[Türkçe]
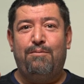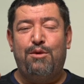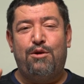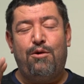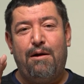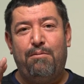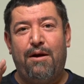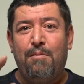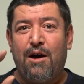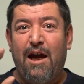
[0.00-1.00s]
Bizde
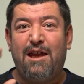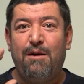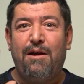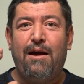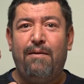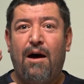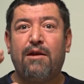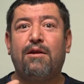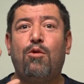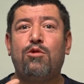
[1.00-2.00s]
önemli. Bak eti bile atla